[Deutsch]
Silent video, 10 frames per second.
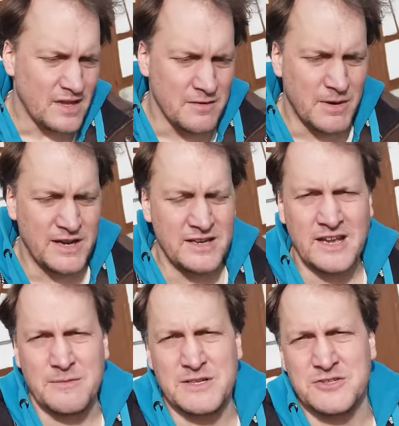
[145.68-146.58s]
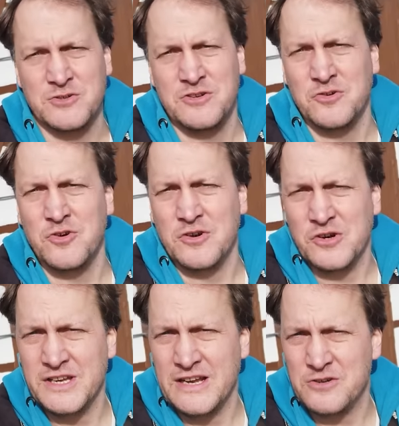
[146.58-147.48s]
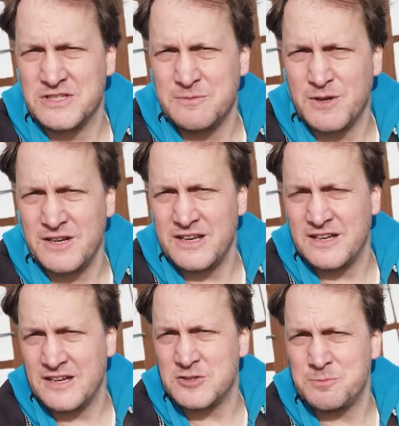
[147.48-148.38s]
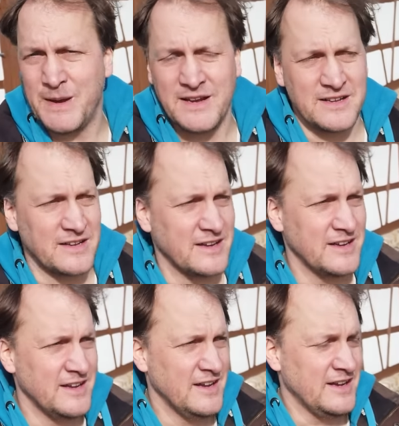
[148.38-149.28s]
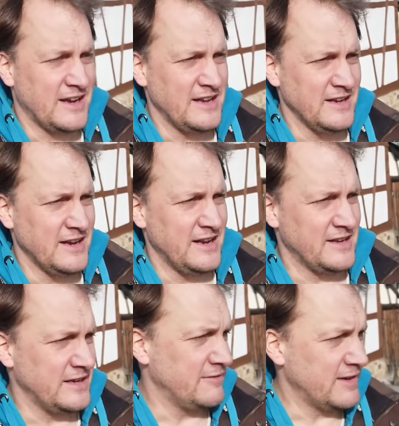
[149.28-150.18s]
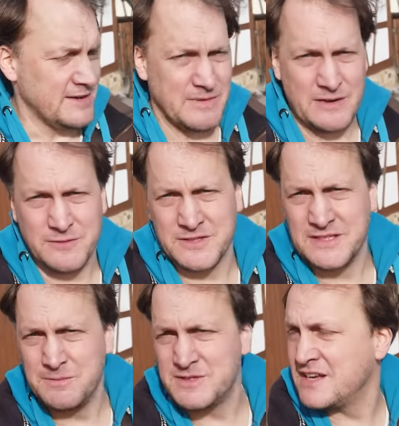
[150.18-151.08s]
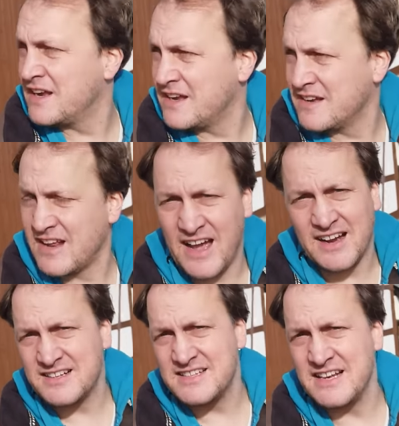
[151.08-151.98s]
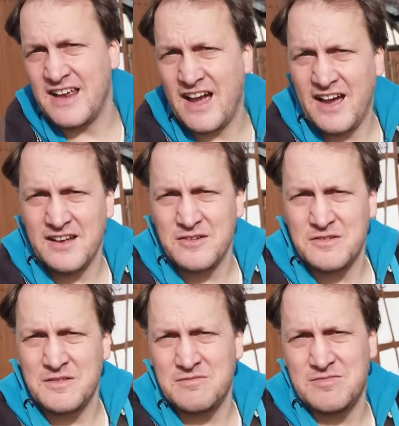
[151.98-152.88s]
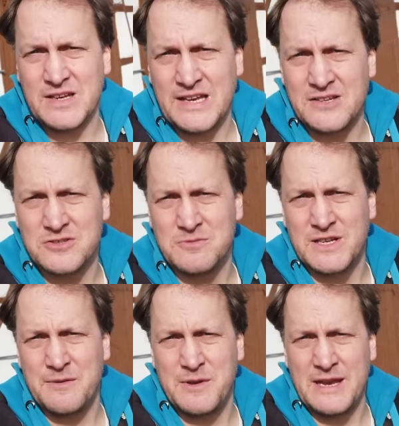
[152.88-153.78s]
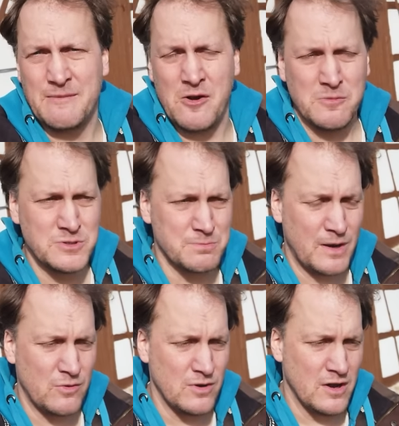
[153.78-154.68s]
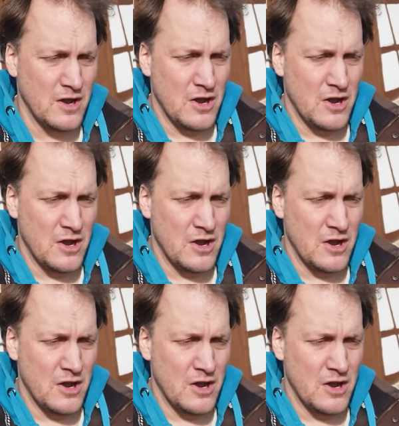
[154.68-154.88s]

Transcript: ich meine, ich habe jetzt Südtirol noch nie aus imkerlichen Aspekten kennengelernt. Ich war da mal vor 17, 18 Jahren äh, eher so mit dem Thema Obstbau.